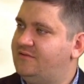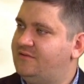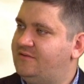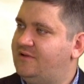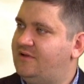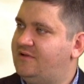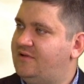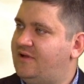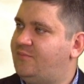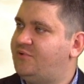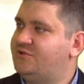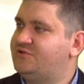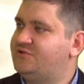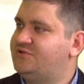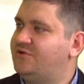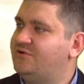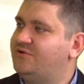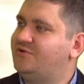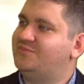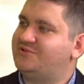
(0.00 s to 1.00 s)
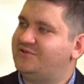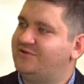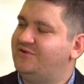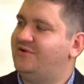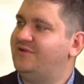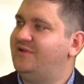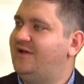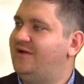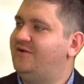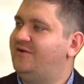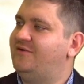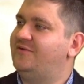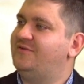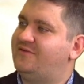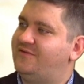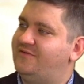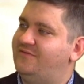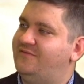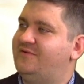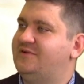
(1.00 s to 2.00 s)
na, na początku przygoda
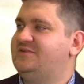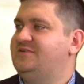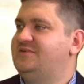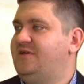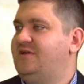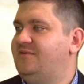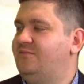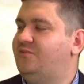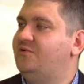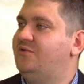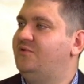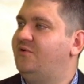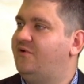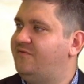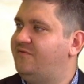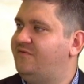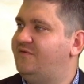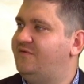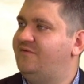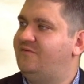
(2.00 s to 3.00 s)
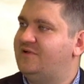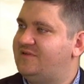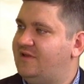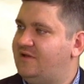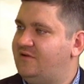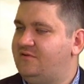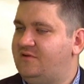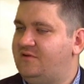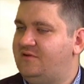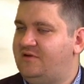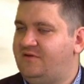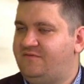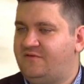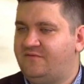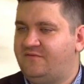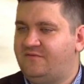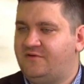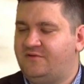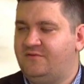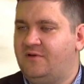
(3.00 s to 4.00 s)
od właśnie budowy własnego
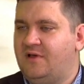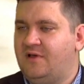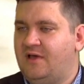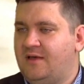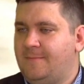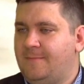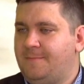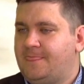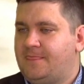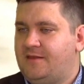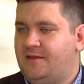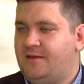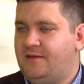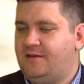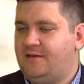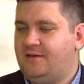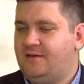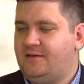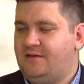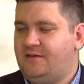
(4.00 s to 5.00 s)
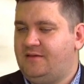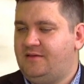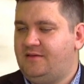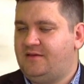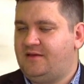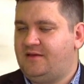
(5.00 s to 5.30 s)
driftowozu. E, I